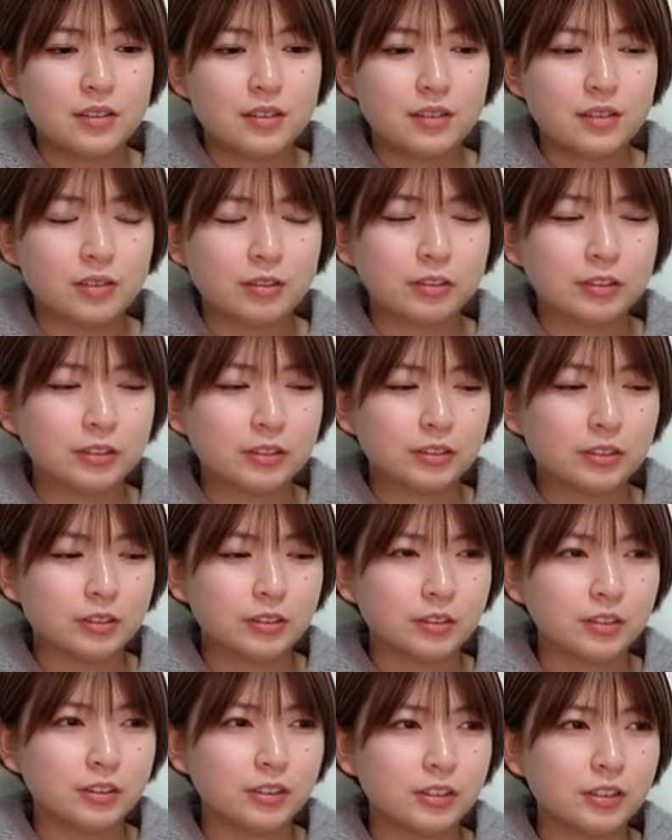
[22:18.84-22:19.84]
そ
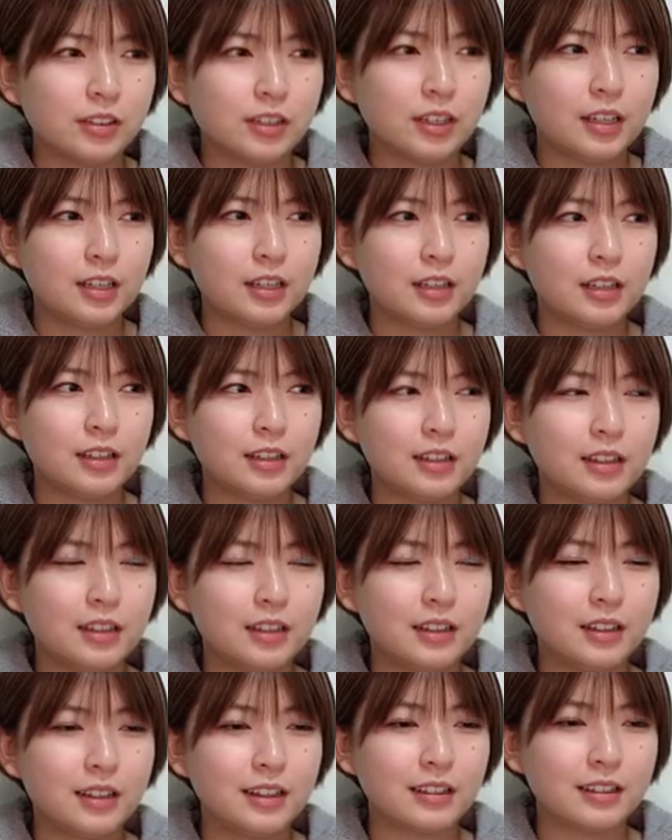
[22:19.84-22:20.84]
の
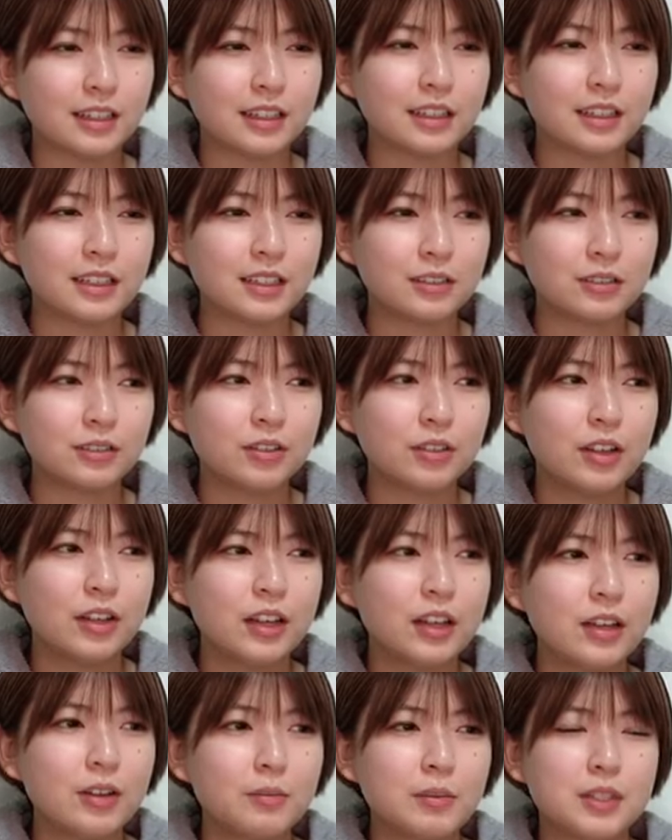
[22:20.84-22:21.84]
何て言うの
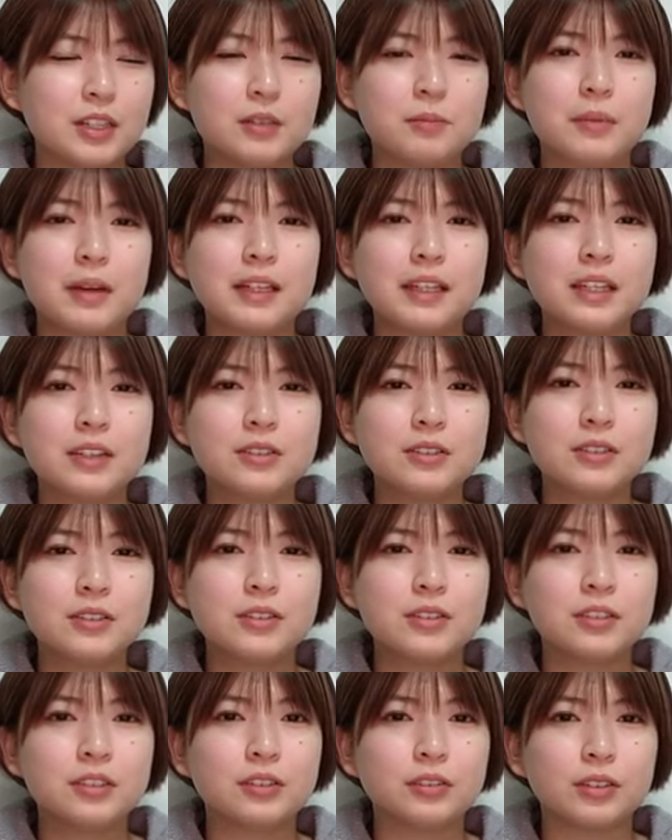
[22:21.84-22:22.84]
別に真似をす
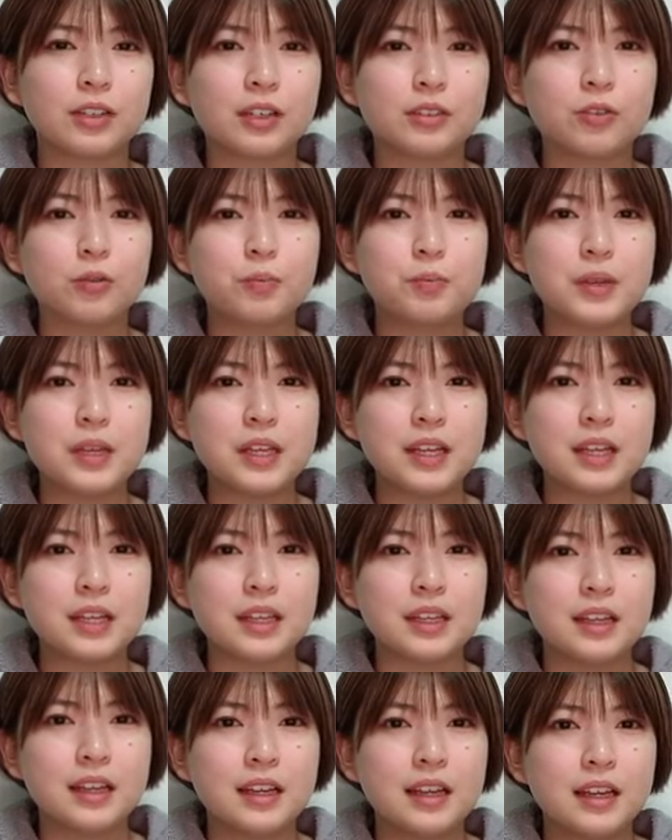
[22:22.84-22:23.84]
るとか
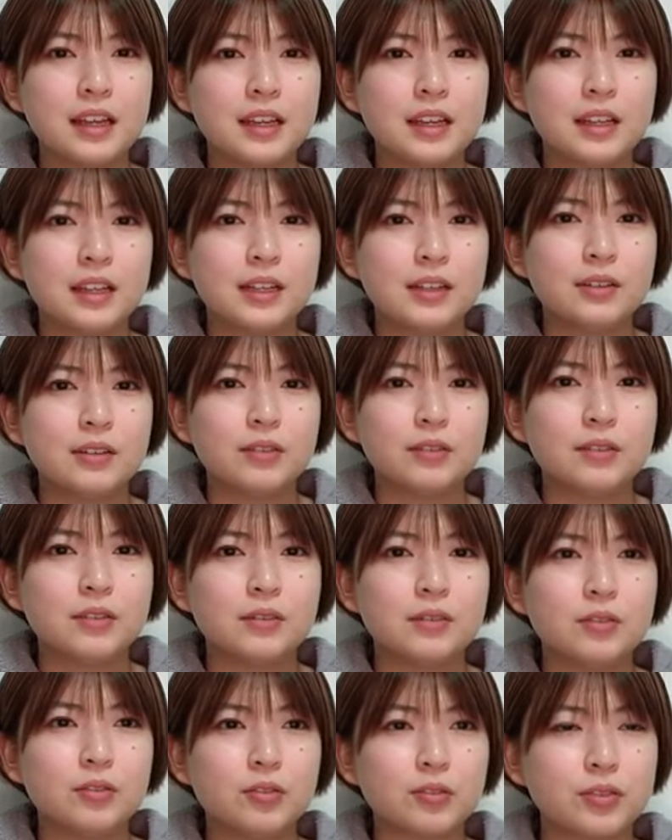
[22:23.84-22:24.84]

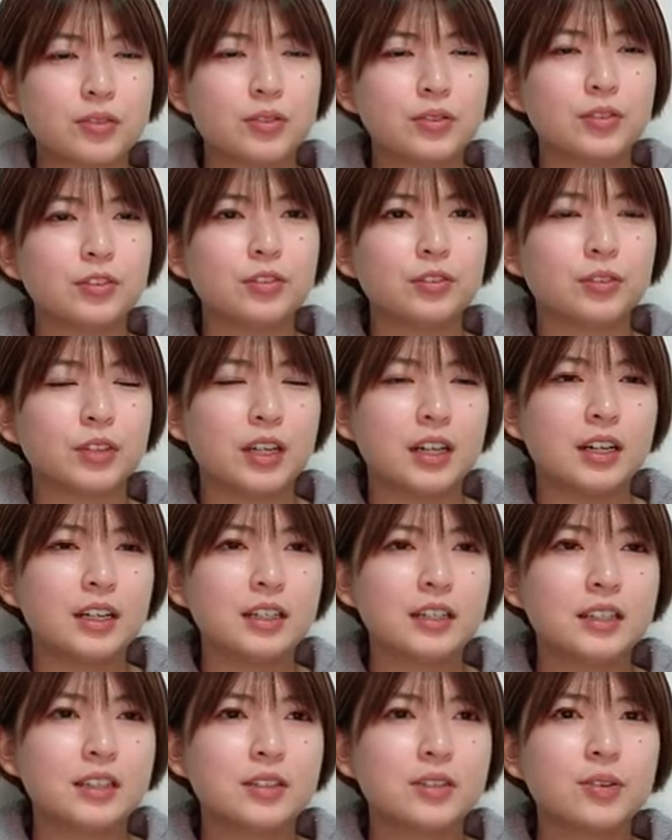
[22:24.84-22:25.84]
コピーをするとか
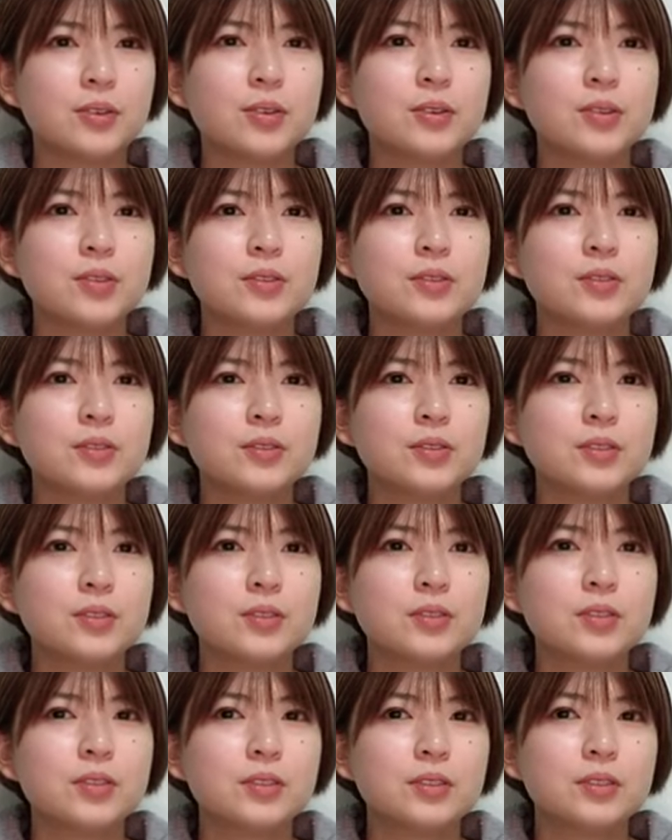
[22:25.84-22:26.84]
そうい
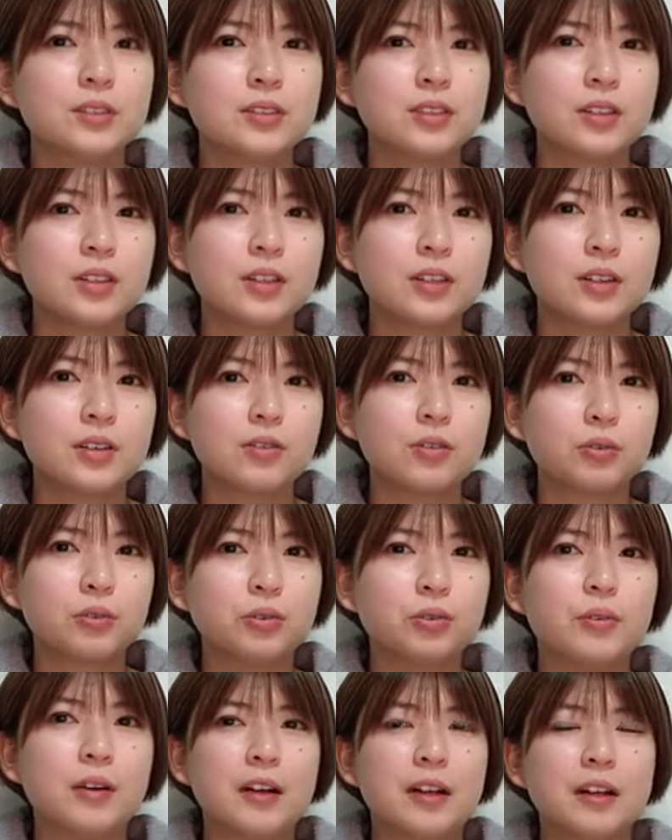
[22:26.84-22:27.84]
うこ
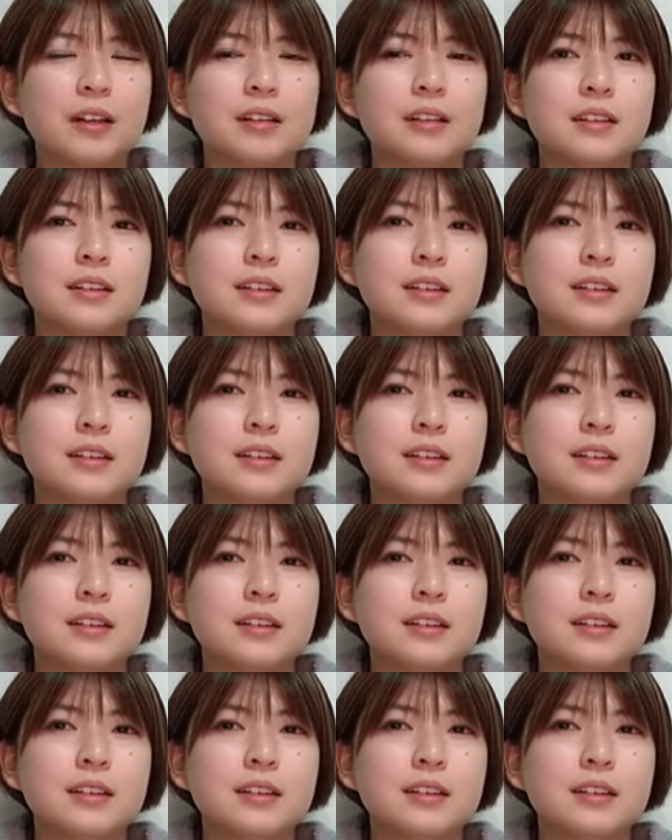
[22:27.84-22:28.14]
とは